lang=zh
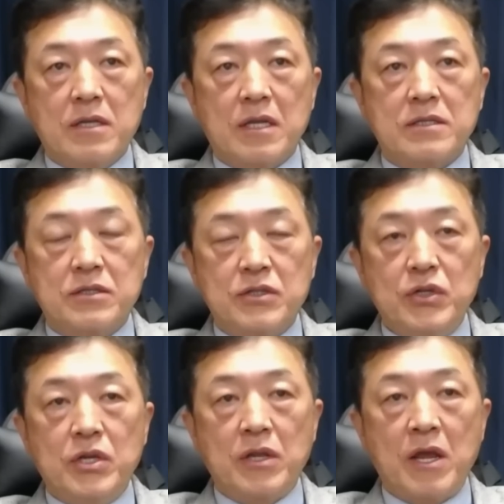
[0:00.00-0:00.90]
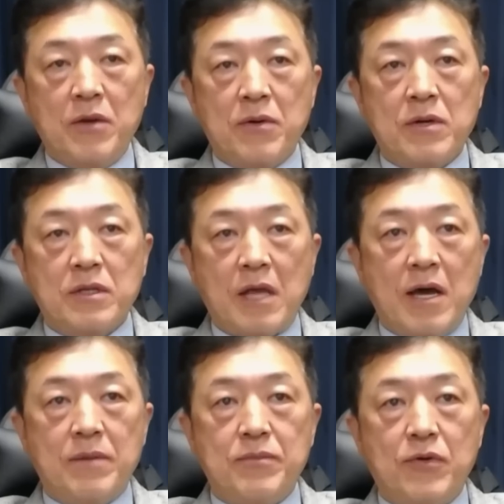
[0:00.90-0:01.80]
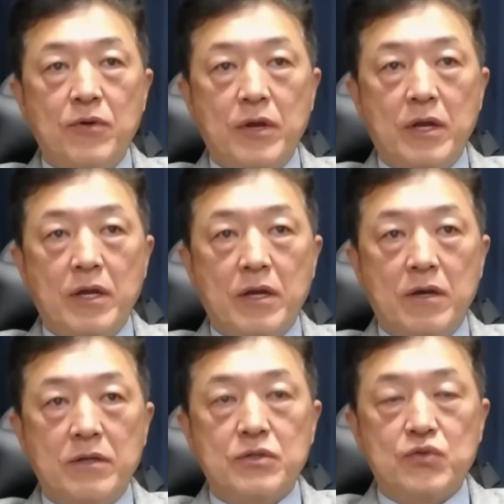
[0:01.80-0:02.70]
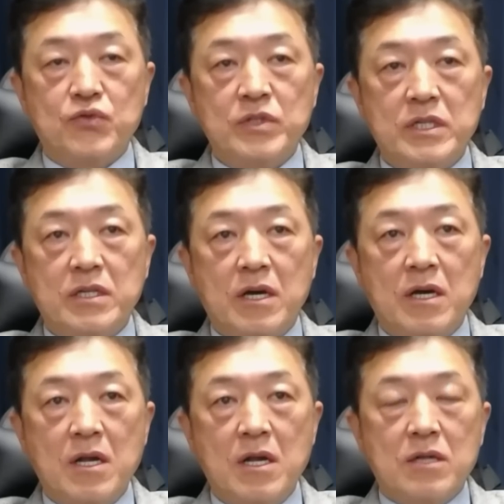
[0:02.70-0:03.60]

但是具体内容呢，他不会很熟悉的。